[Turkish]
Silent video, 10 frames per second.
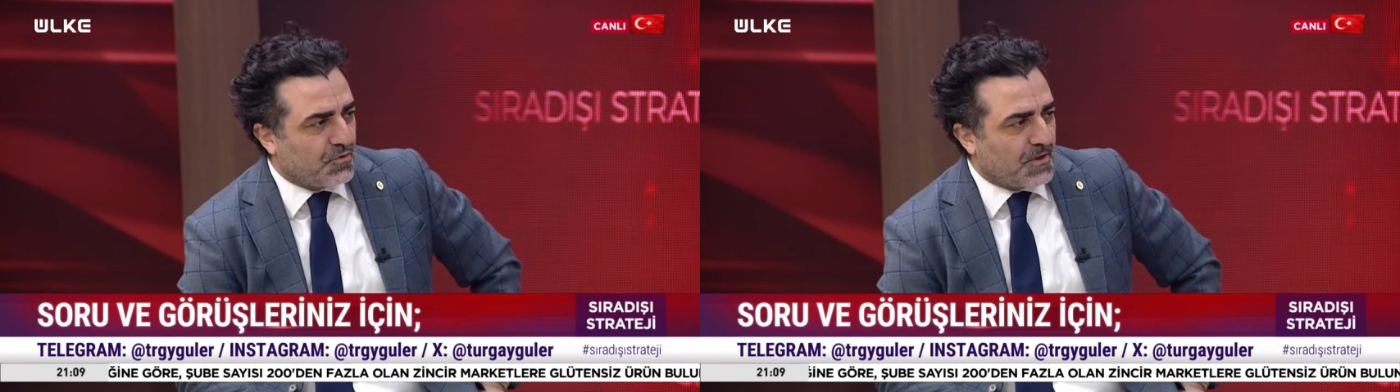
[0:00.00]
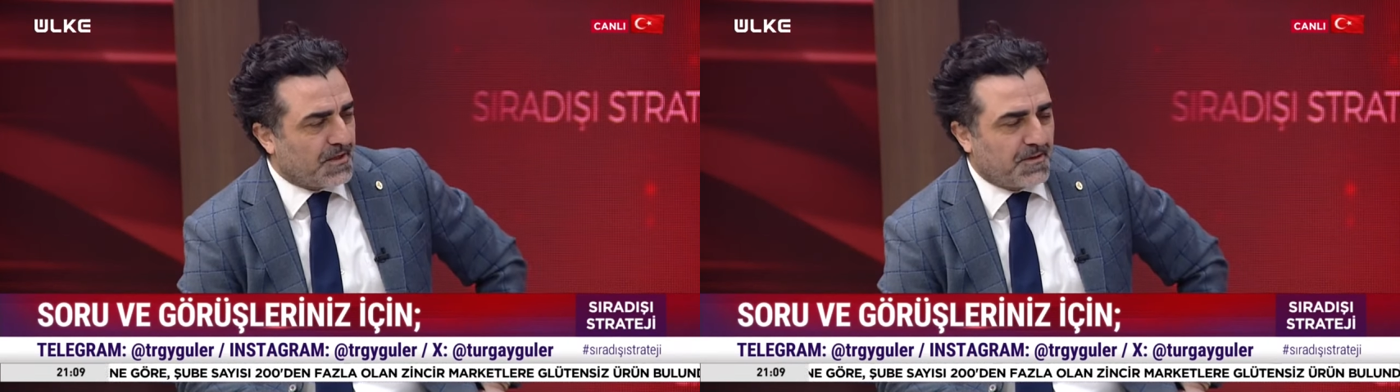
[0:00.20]

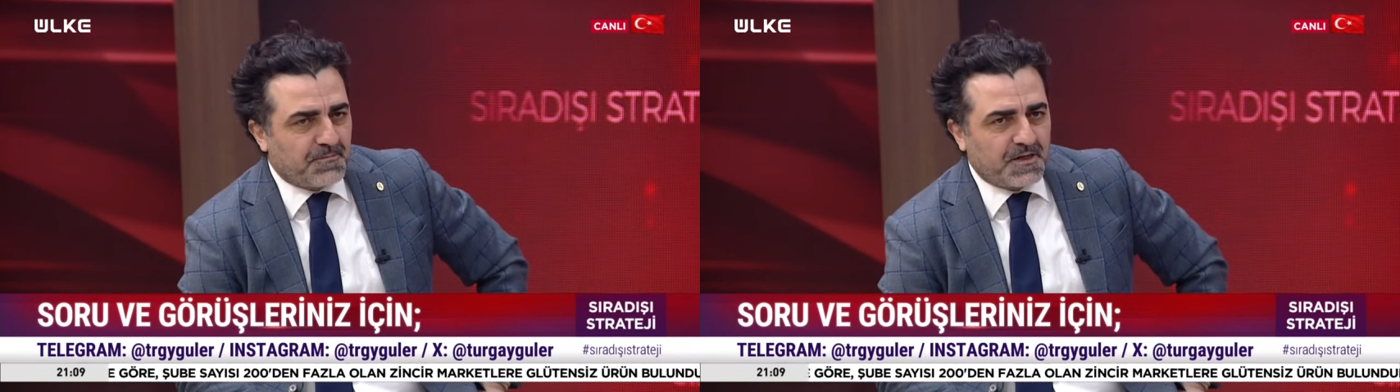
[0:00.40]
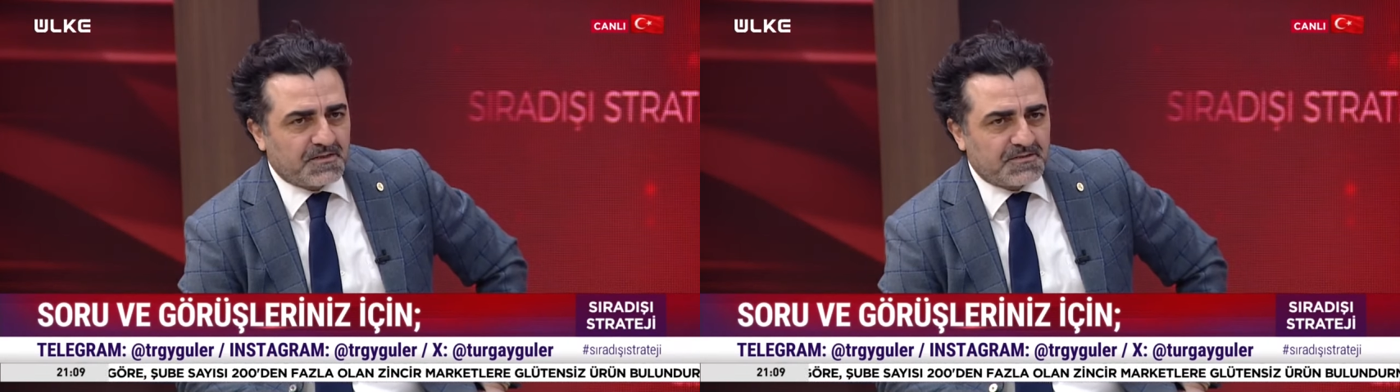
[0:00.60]
Yani
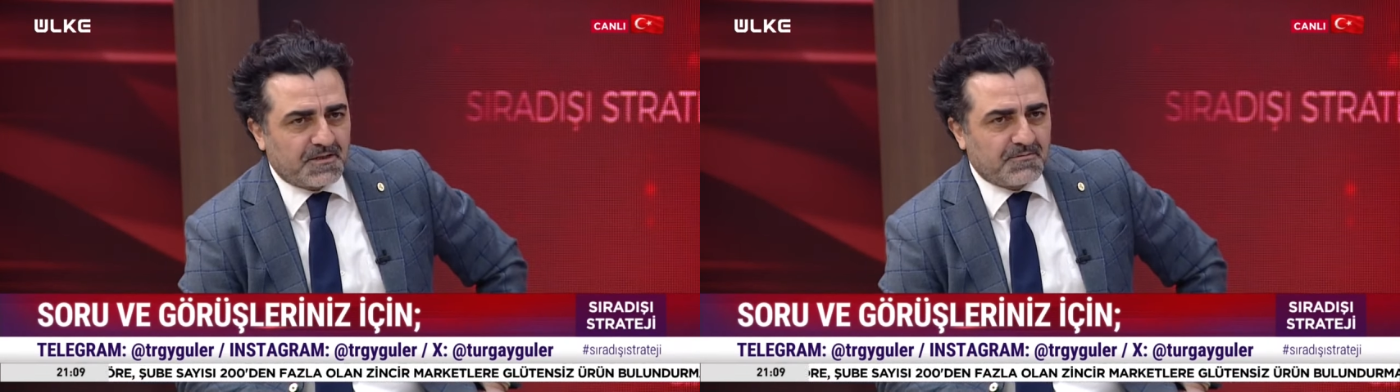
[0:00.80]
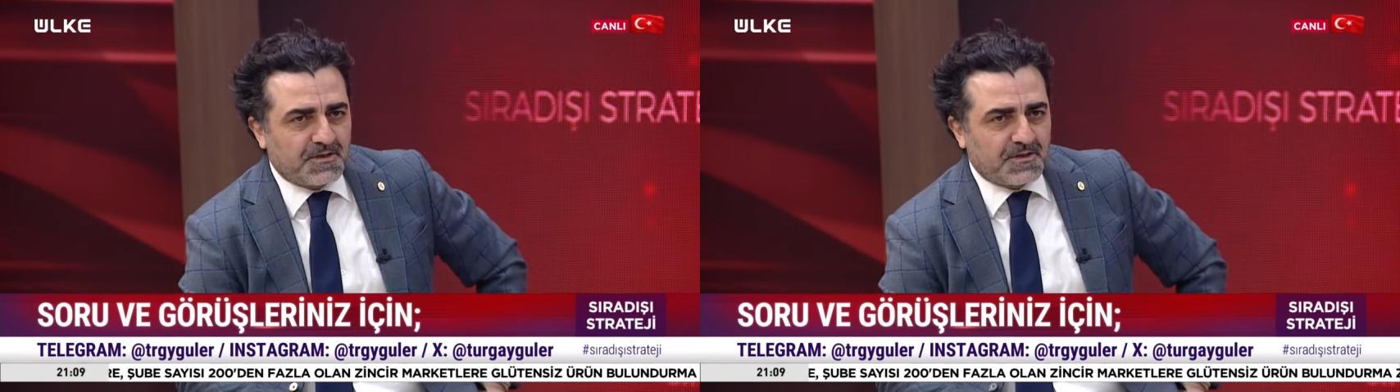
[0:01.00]

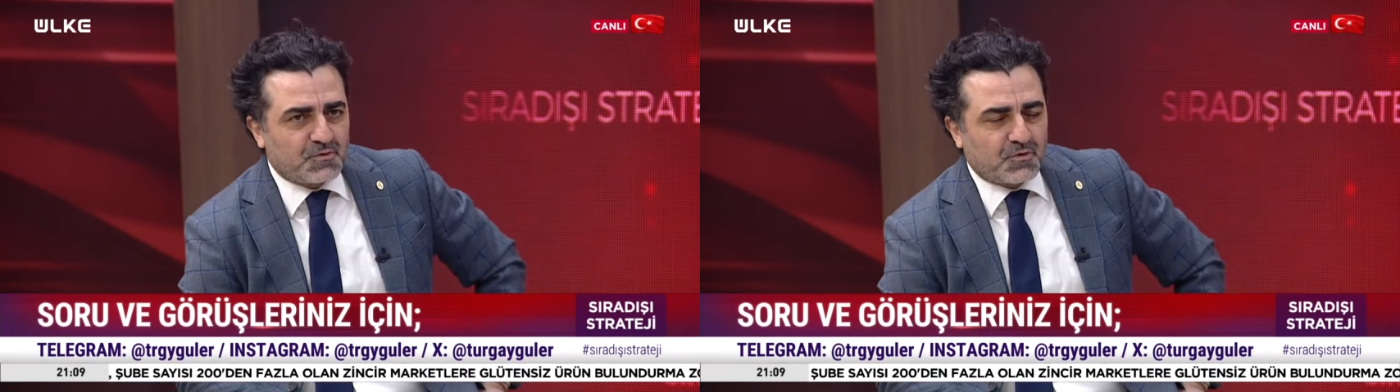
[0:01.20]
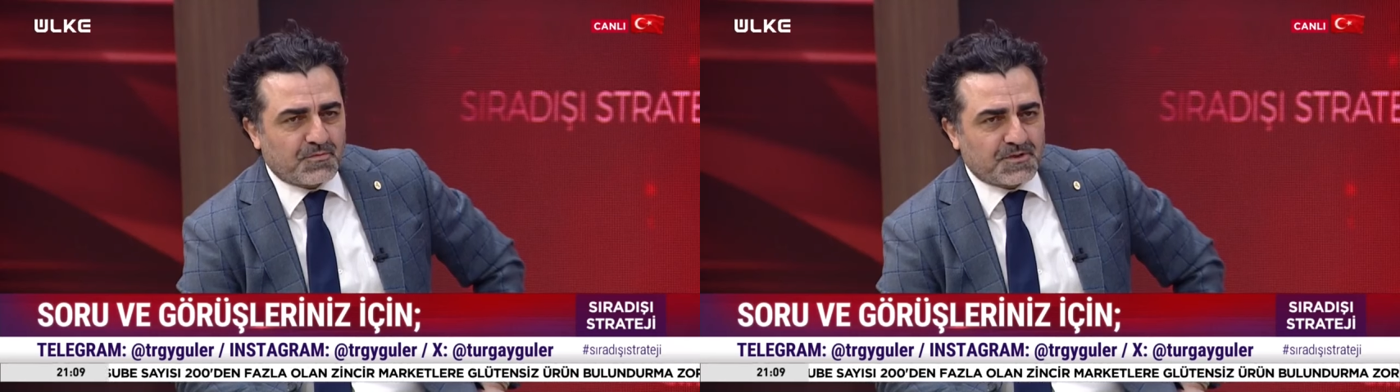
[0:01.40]
emperyalistler bir yere
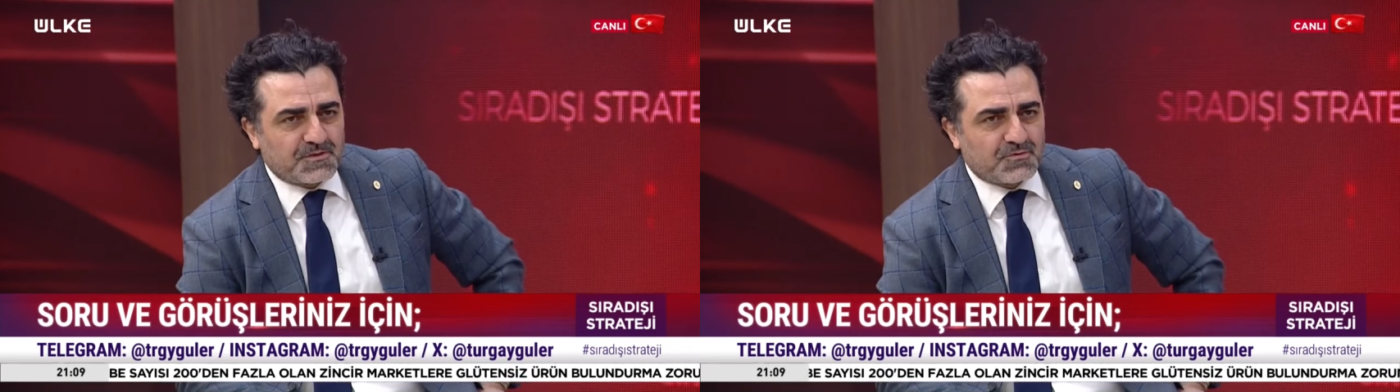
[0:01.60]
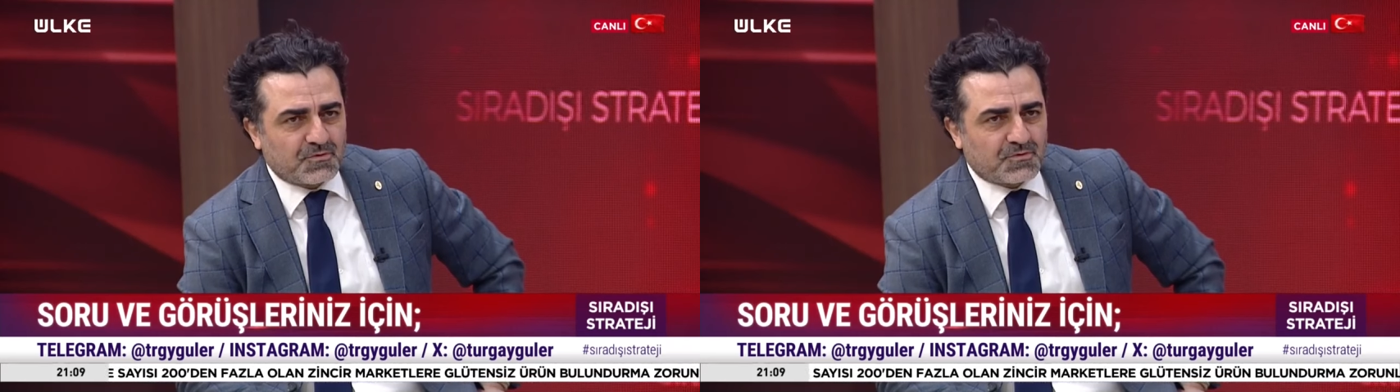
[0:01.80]
çökmek
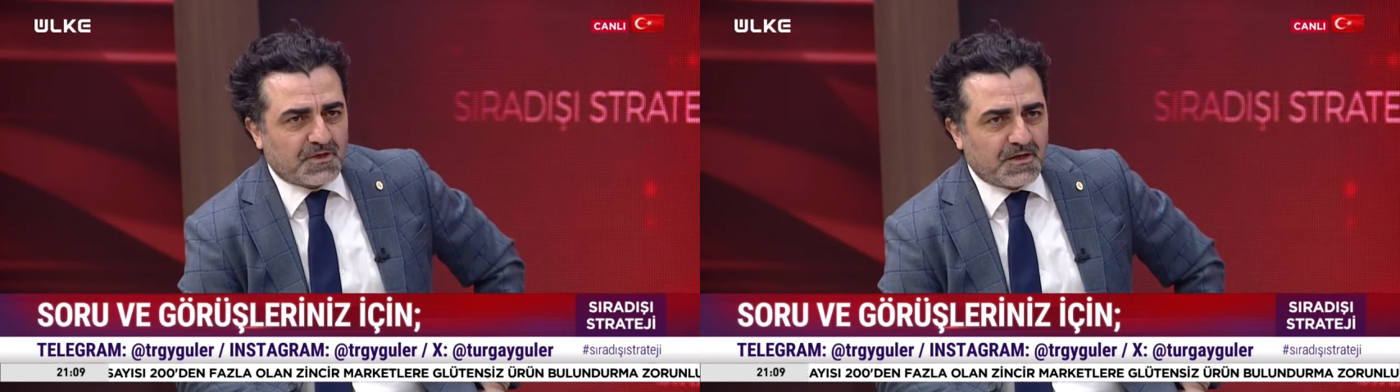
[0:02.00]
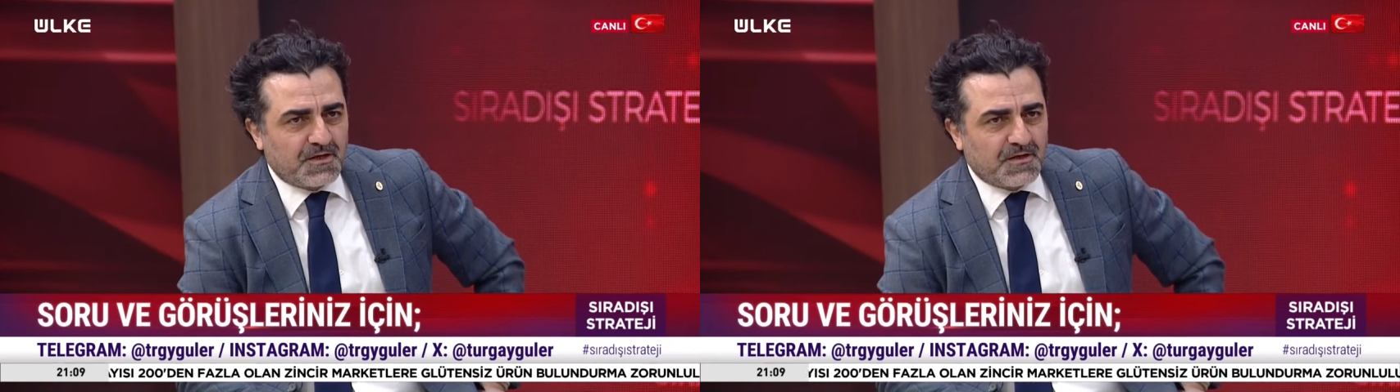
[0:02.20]
istiyorsa